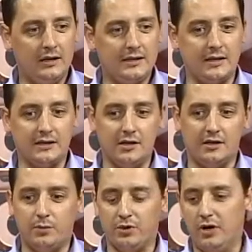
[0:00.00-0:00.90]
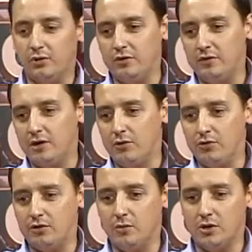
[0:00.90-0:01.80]
создать и подготовить
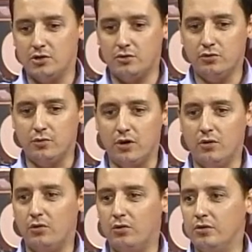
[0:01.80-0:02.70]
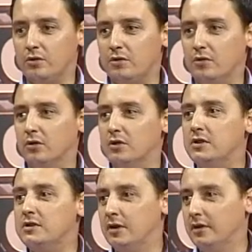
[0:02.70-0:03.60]
какой-то маршрут, у меня уходит около
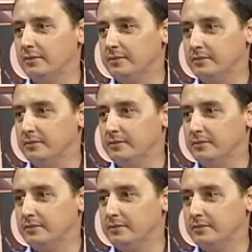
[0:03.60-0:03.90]
недели.